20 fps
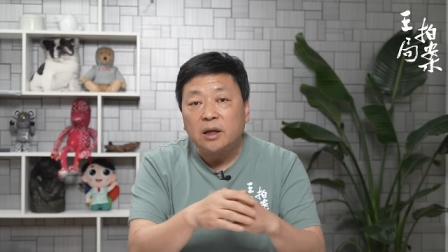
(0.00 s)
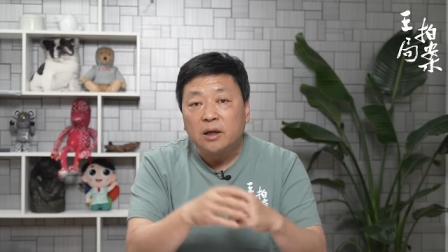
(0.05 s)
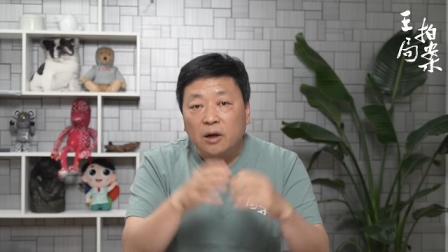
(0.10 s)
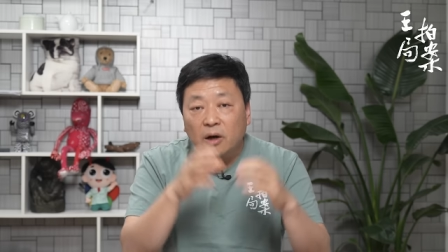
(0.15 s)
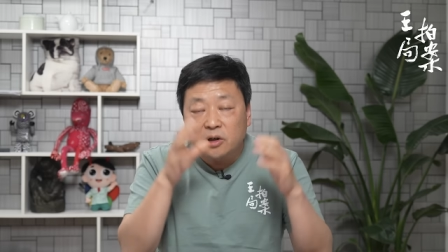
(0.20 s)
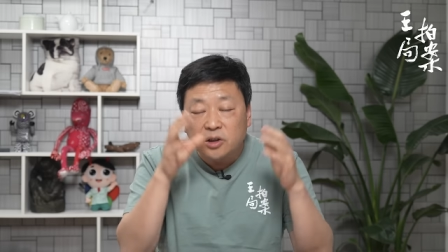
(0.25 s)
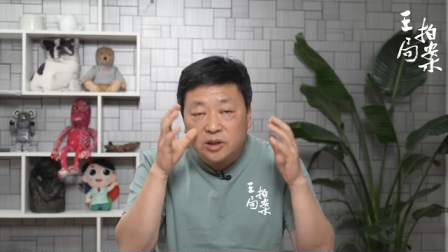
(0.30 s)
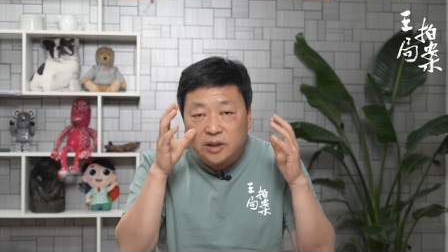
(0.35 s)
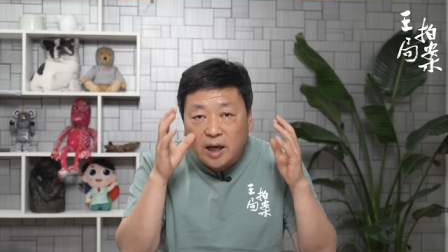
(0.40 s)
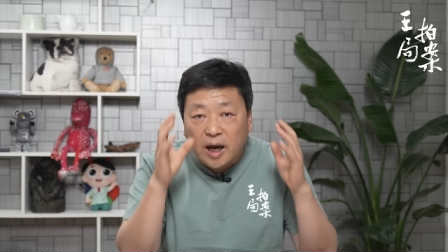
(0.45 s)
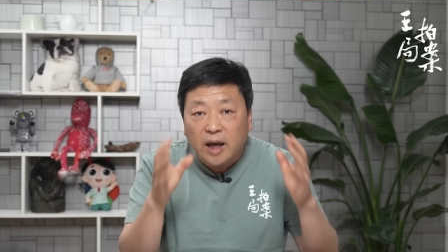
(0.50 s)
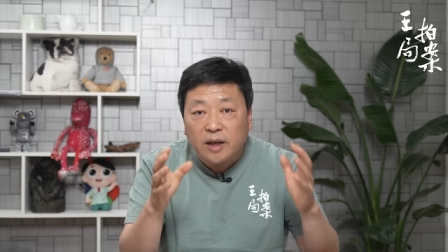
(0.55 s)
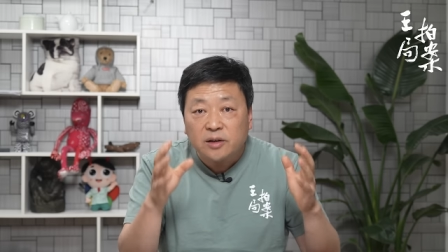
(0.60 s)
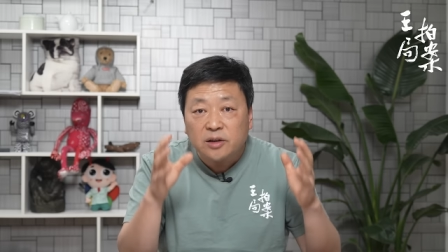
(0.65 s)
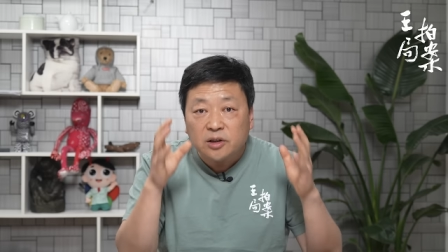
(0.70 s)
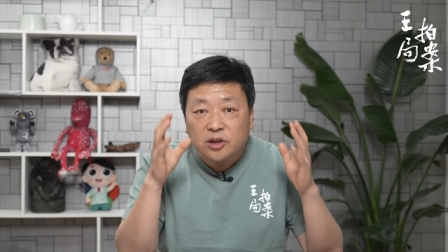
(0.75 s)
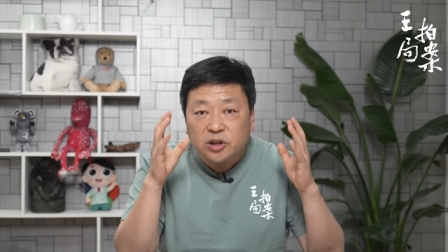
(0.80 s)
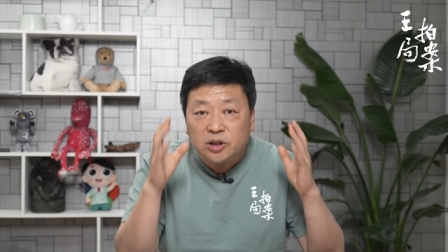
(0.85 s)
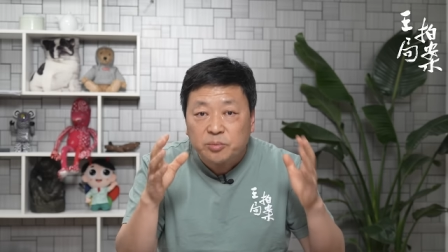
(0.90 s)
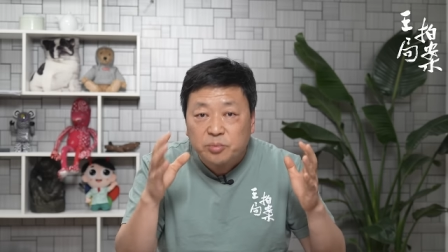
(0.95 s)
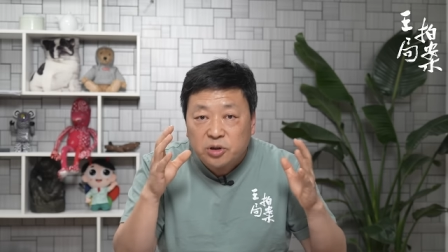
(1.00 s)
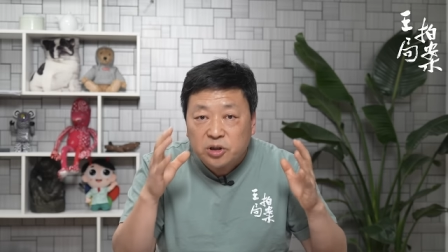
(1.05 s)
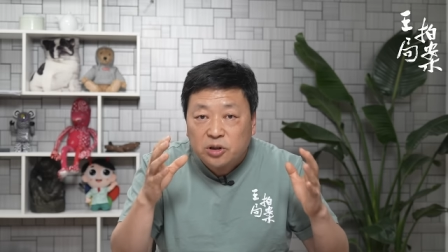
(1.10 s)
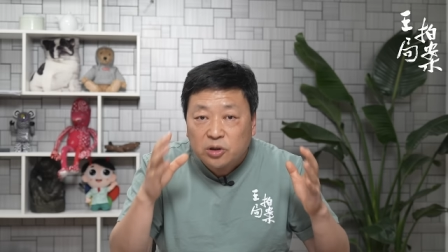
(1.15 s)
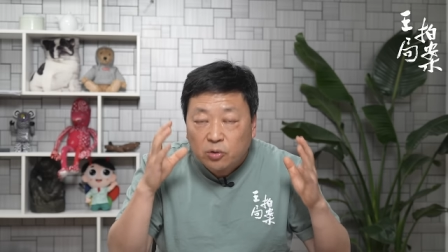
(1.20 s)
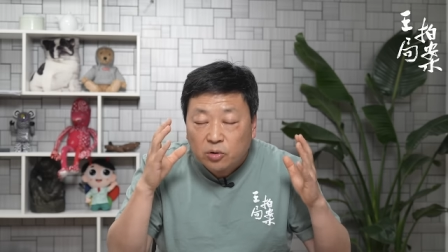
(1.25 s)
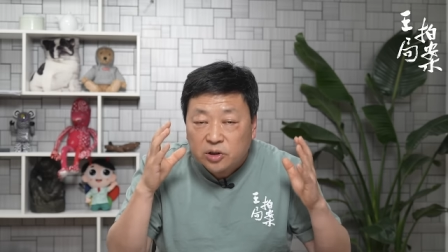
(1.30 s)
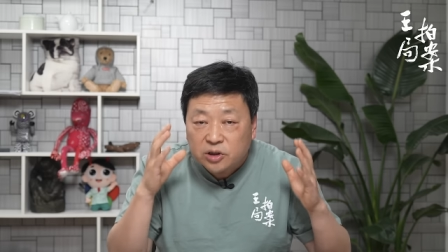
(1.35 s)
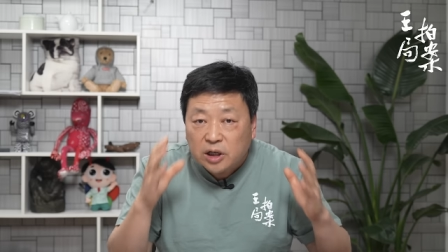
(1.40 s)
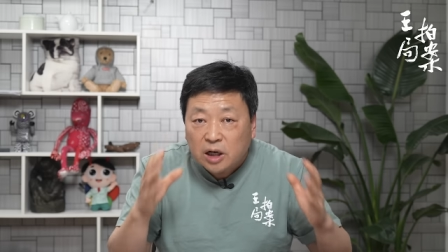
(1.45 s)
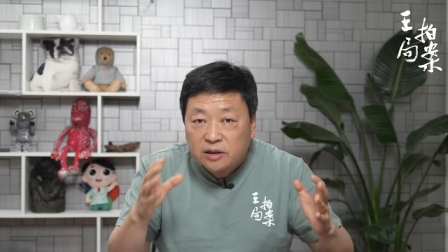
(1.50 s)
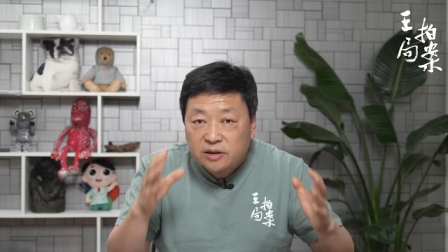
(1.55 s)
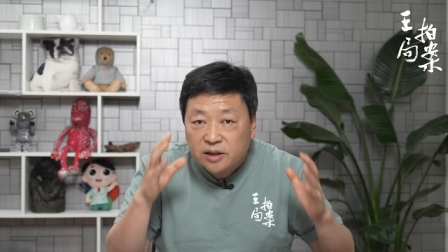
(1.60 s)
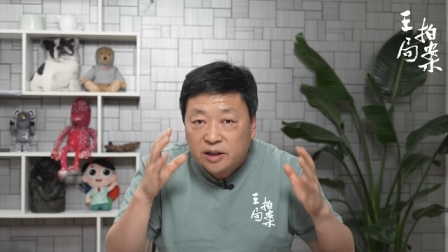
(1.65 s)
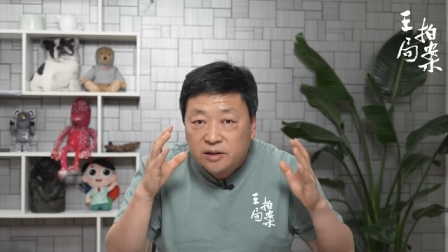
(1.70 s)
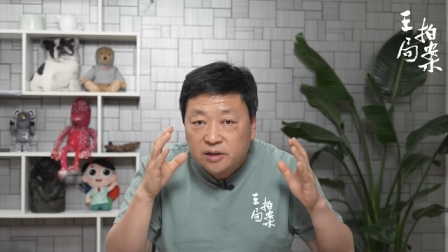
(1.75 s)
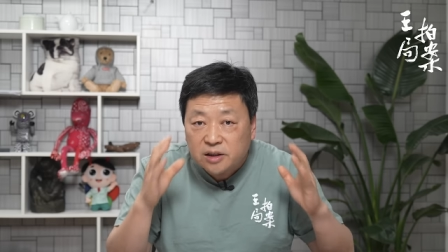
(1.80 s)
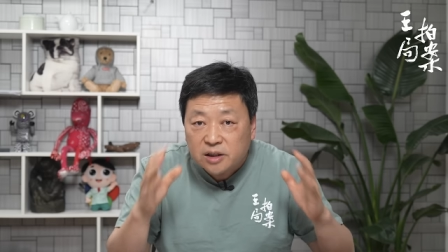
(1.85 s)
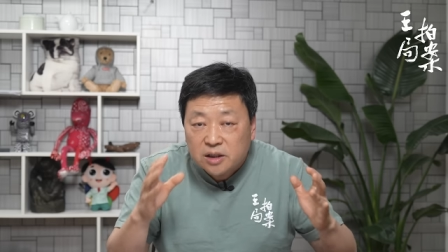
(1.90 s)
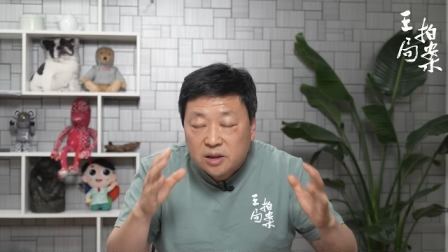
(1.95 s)
而是看你是不是能够彰
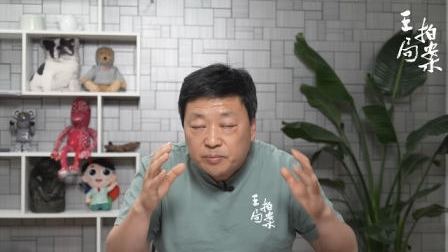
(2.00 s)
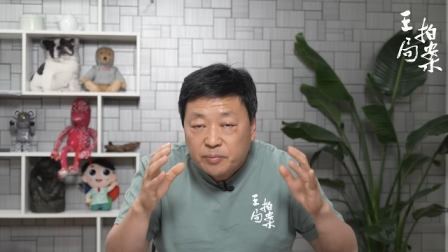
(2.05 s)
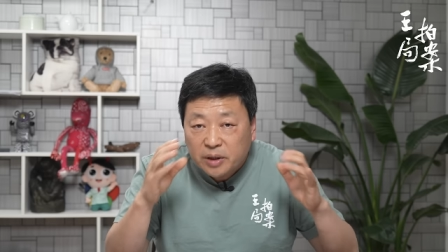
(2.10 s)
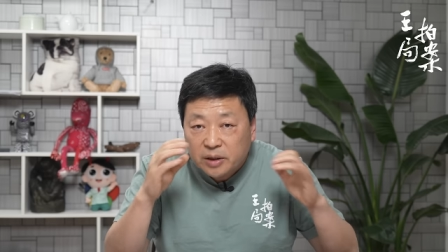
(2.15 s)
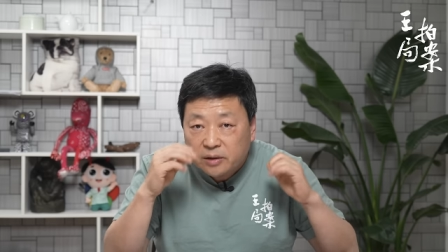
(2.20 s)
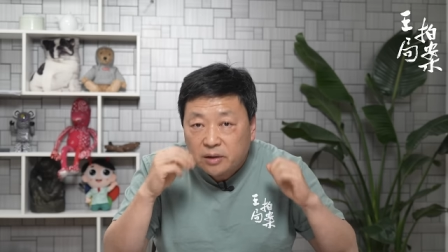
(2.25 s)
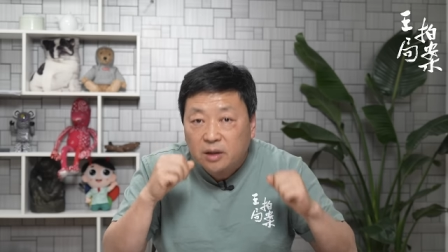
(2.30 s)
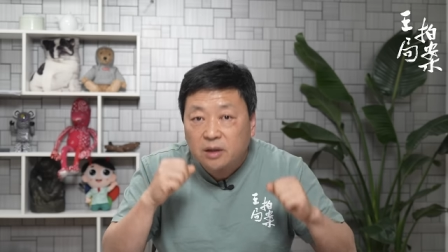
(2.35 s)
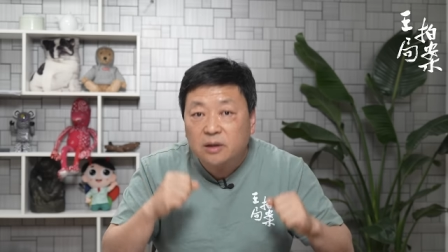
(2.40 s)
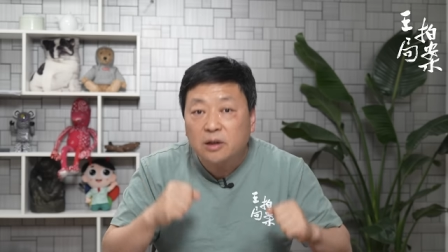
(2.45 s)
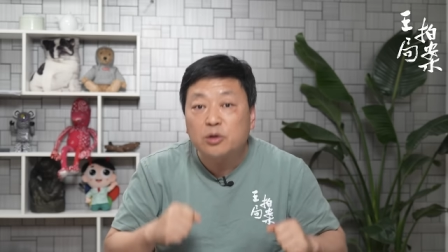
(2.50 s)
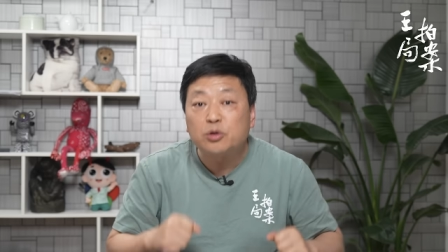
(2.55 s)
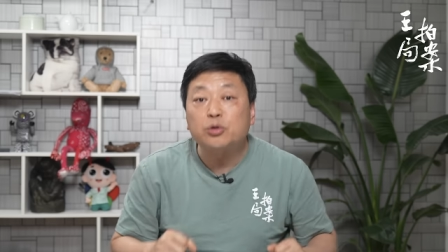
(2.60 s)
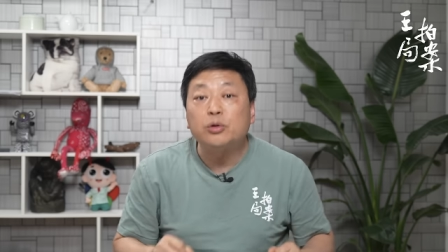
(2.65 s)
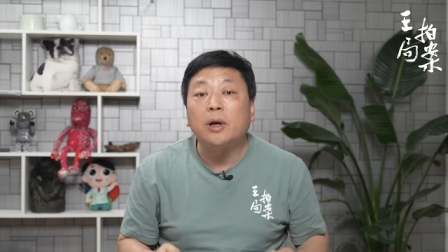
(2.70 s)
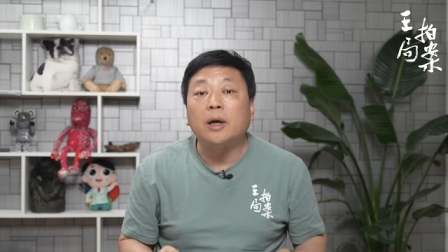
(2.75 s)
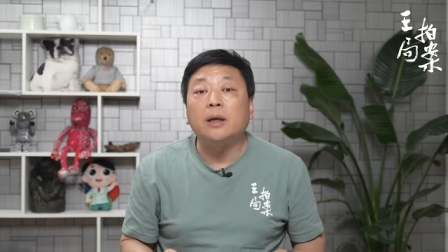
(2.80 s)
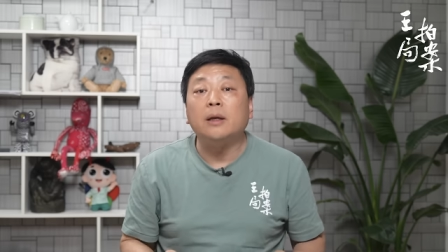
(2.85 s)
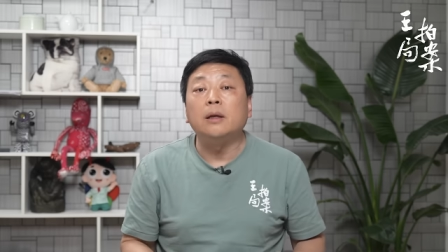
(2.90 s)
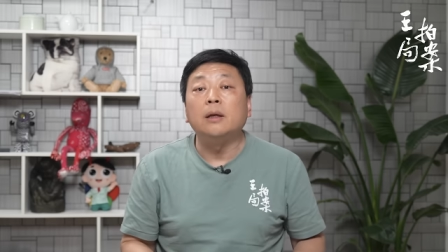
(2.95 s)
显基本的人权，